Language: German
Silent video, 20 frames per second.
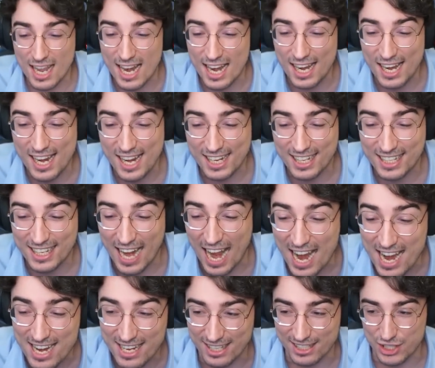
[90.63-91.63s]

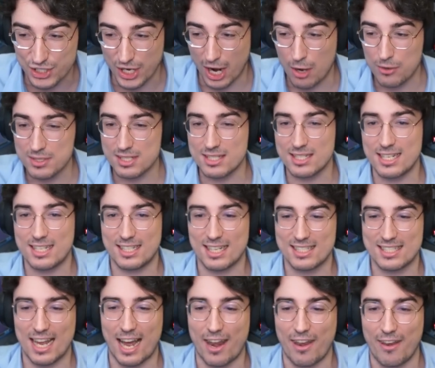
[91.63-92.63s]
Legenden. Schauen Sie sich das
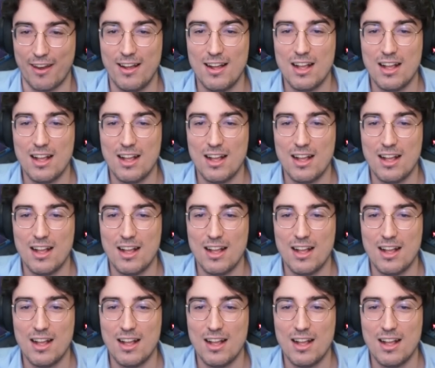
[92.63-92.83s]
an.